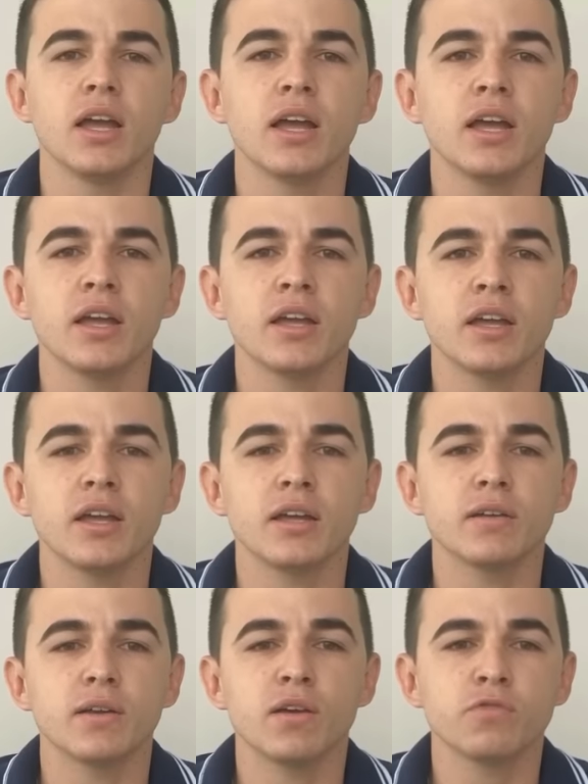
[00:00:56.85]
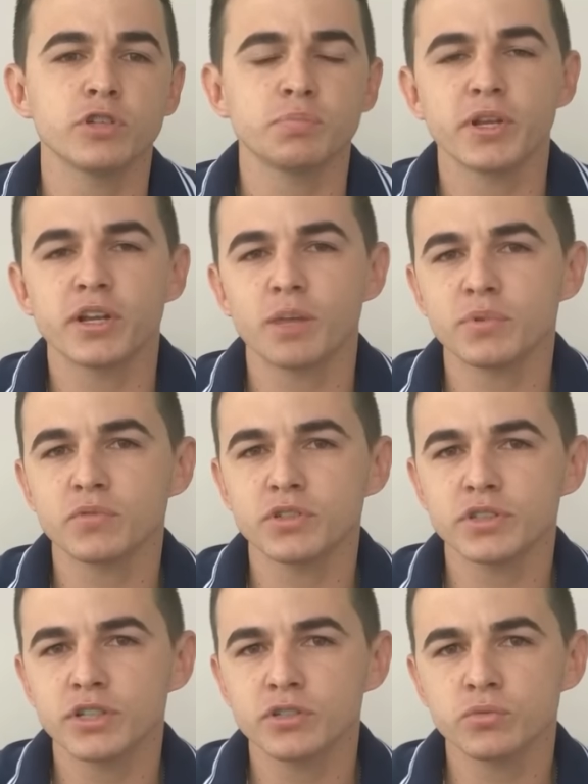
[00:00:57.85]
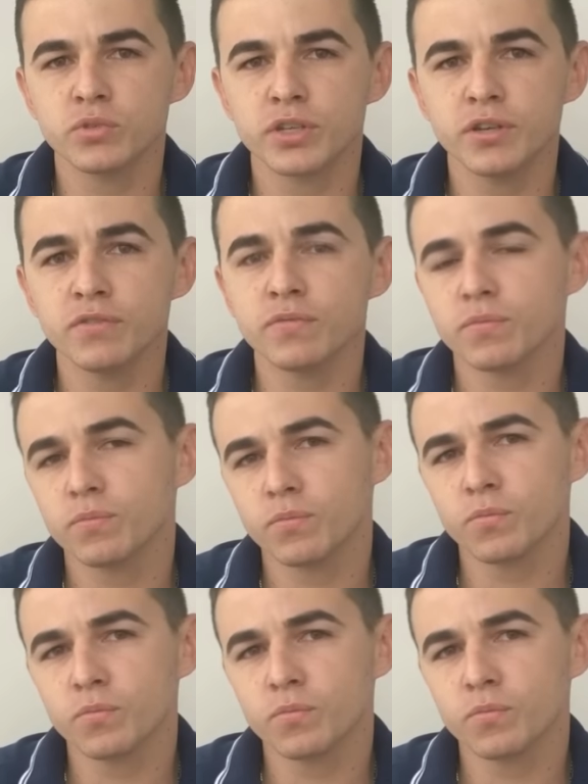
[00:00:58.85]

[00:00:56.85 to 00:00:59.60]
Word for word: é, eu vou explicar para vocês o que,